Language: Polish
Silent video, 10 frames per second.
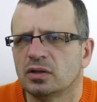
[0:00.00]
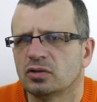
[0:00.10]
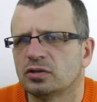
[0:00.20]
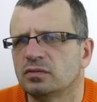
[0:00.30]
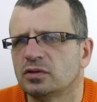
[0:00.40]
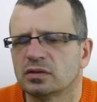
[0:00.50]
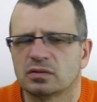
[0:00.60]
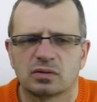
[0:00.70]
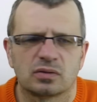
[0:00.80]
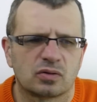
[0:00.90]
I oczywiście
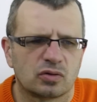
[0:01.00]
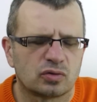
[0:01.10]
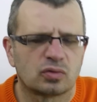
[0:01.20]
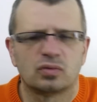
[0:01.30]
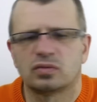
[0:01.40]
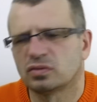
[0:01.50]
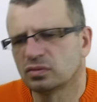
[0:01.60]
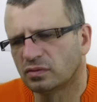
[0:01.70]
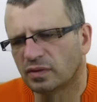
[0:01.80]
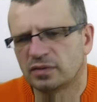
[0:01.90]
co? Koszt
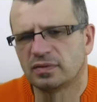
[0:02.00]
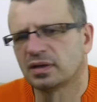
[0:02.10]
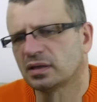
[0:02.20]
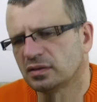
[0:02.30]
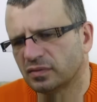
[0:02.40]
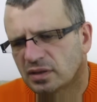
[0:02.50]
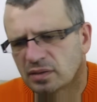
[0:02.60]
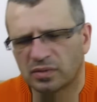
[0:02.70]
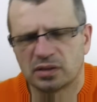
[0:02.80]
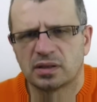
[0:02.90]
kursu, kwalifikacji
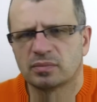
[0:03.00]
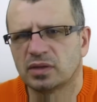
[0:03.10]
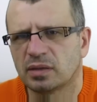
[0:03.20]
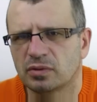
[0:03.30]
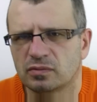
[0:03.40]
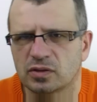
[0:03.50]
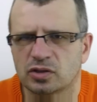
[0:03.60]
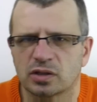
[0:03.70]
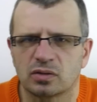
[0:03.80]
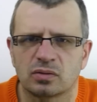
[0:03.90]
wstępnej i tam diabeł wie
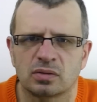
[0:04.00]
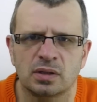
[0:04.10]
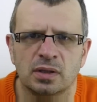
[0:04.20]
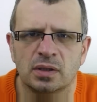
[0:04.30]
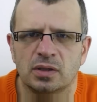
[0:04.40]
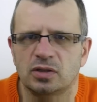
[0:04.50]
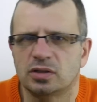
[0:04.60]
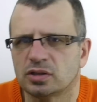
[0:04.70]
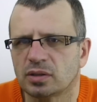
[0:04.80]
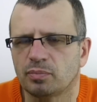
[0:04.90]
czego,
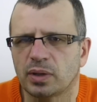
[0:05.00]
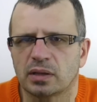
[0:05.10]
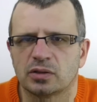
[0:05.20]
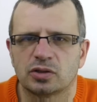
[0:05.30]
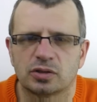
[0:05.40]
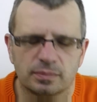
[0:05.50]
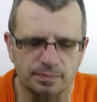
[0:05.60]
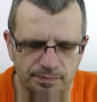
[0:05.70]
idzie się paść.